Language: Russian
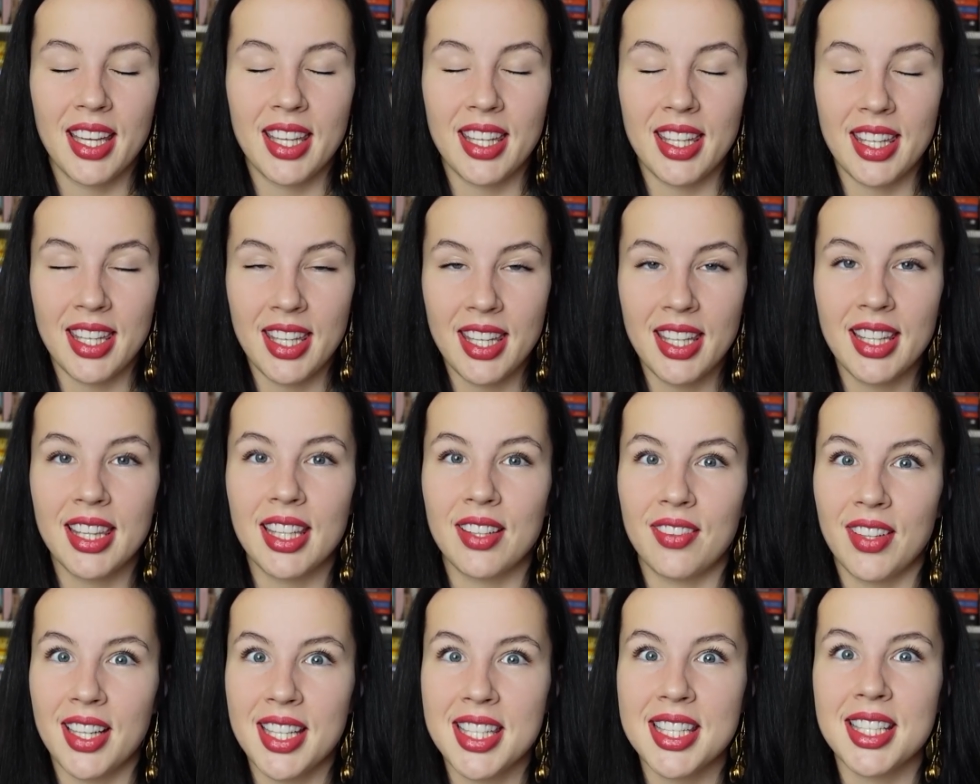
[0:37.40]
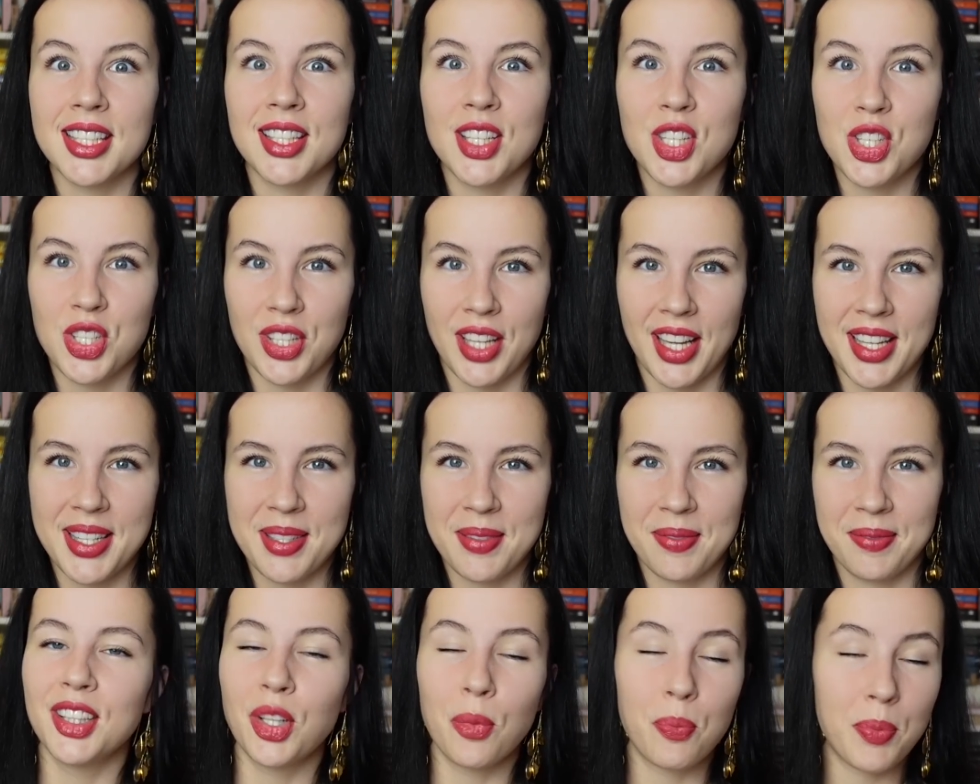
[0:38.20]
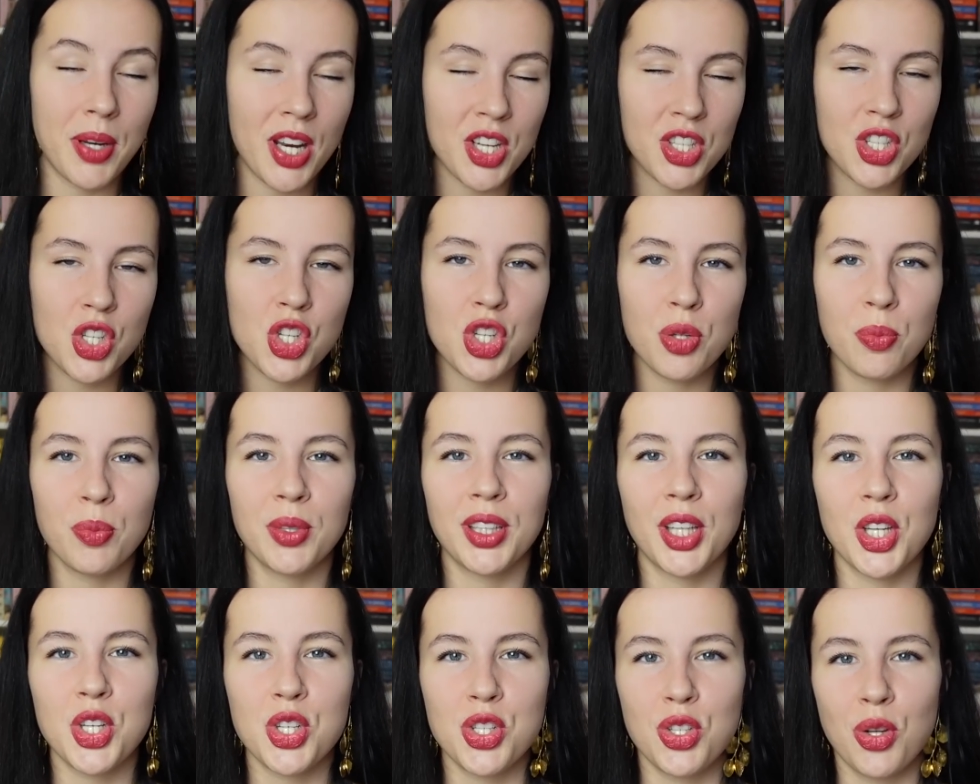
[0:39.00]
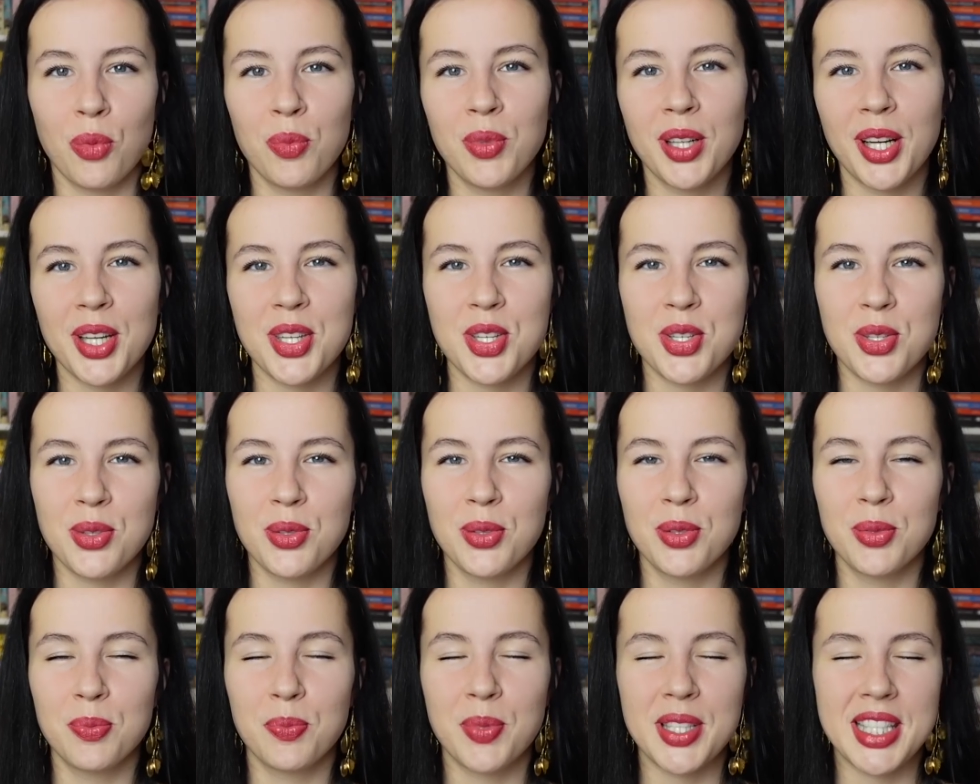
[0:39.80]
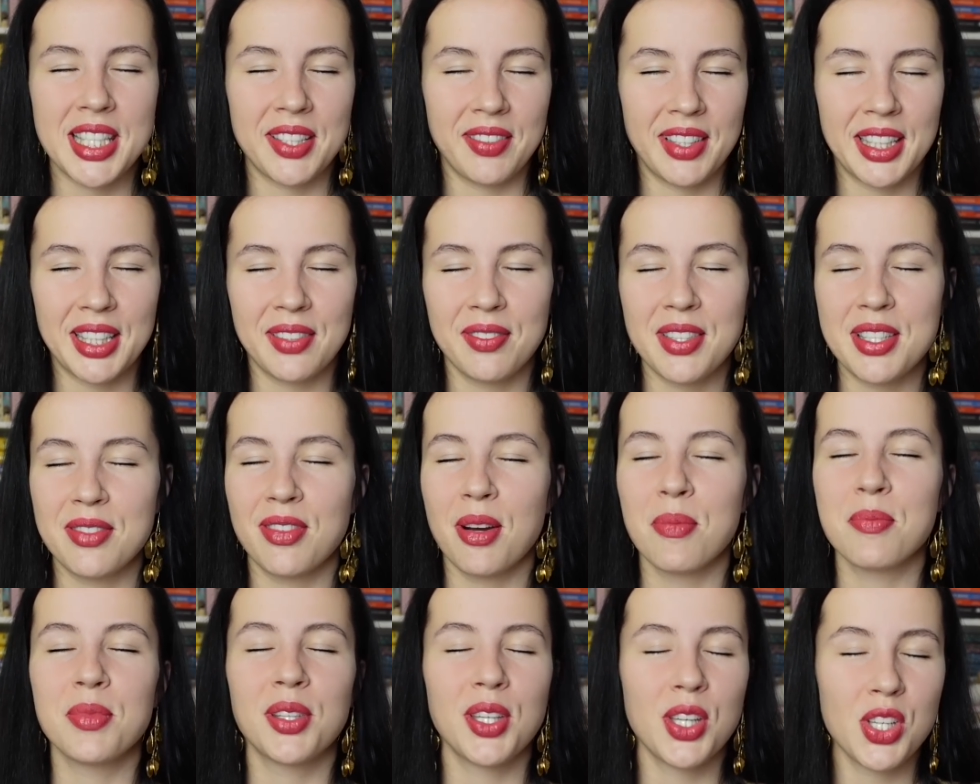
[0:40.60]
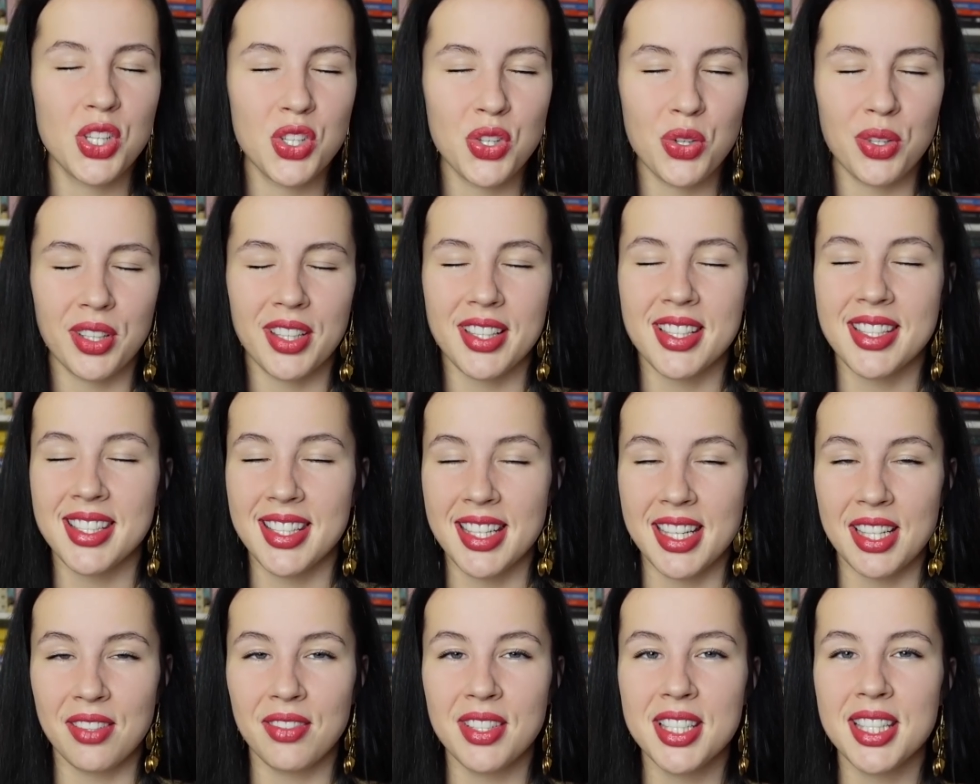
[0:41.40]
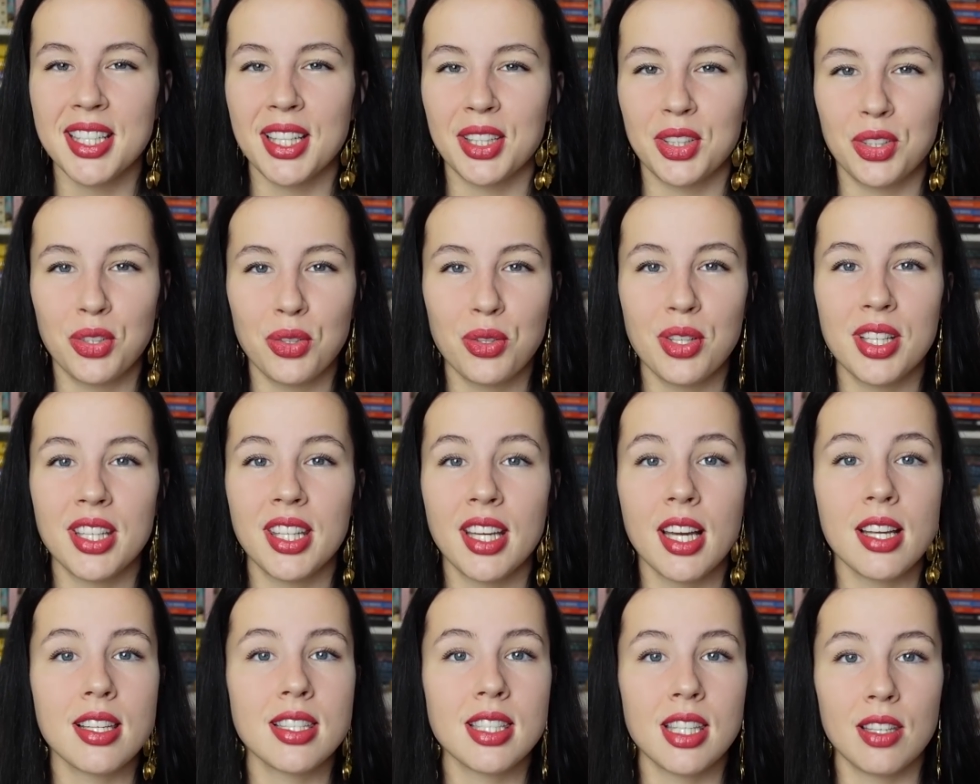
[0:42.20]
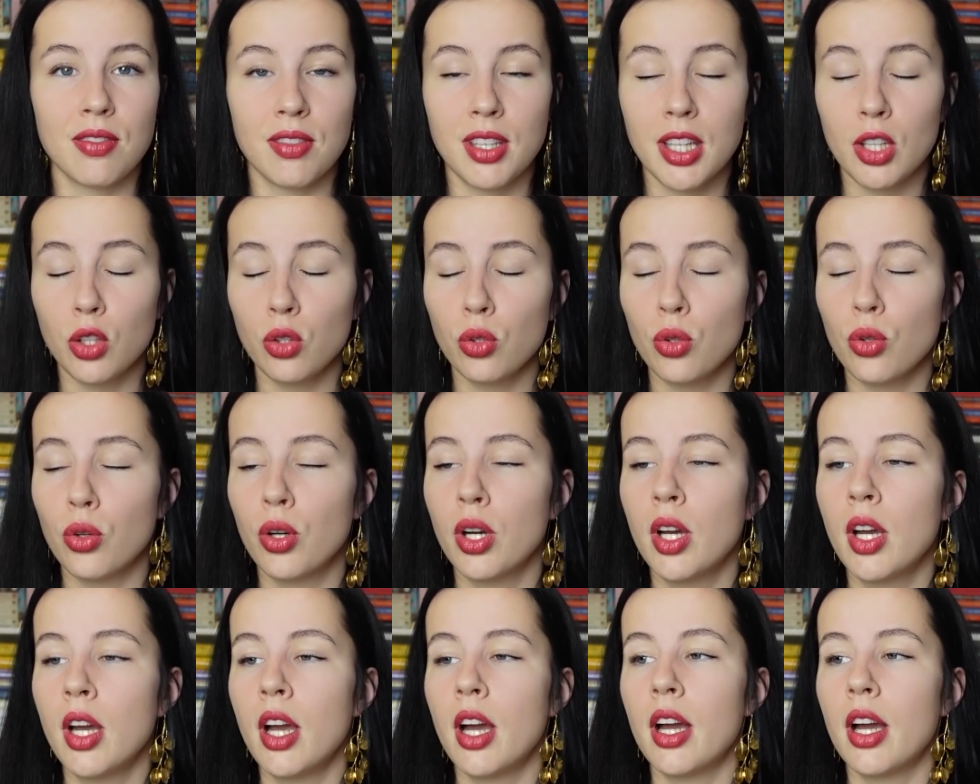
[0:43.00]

И давайте начинать. Но прежде чем мы начнем, хочу посоветовать вам еще раз сервис, который я советую